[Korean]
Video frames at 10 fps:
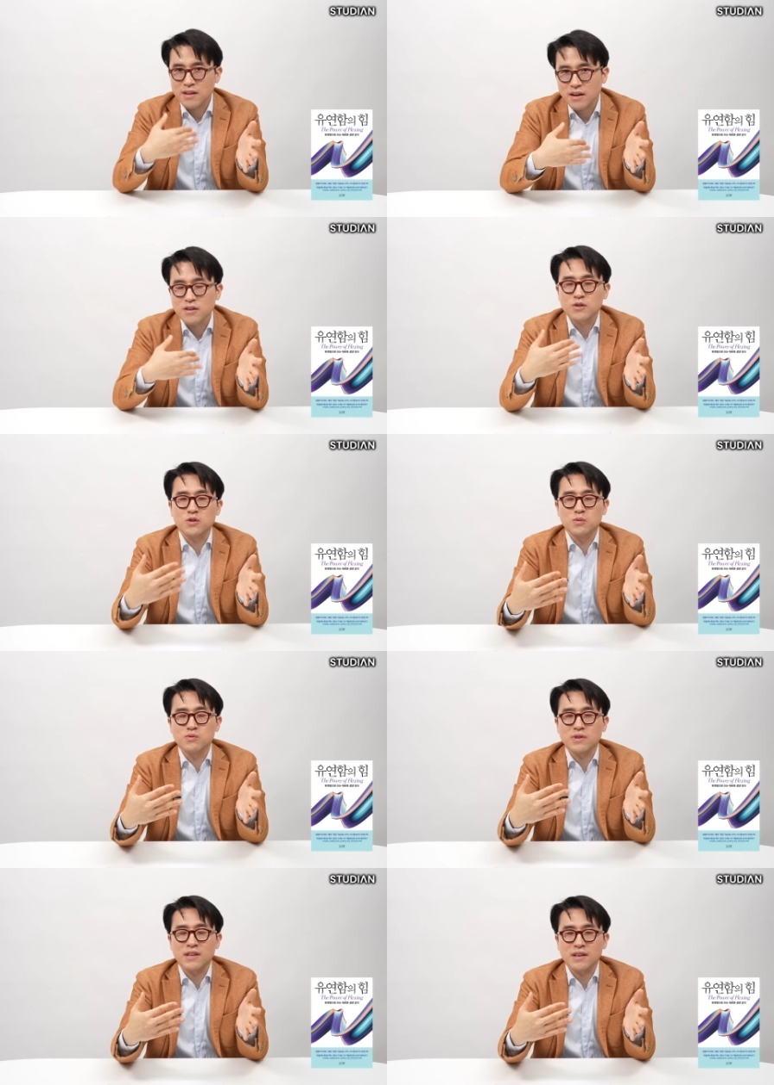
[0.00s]
내가 이걸 너무
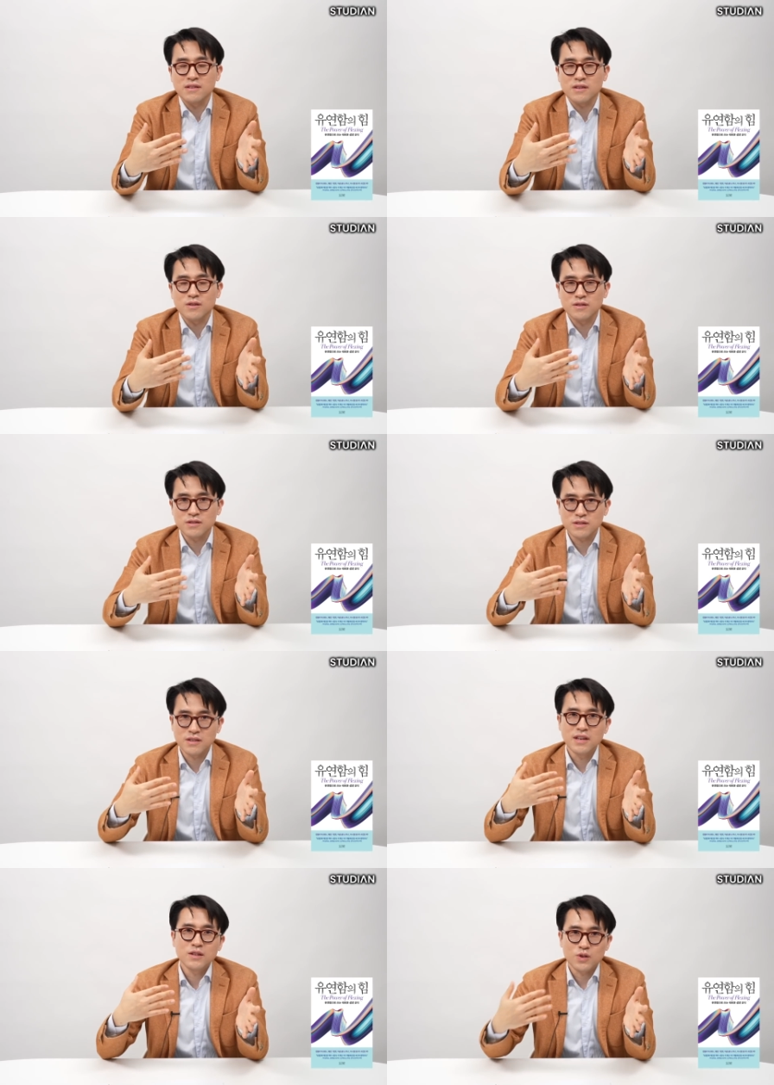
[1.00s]
불안하게 느꼈는지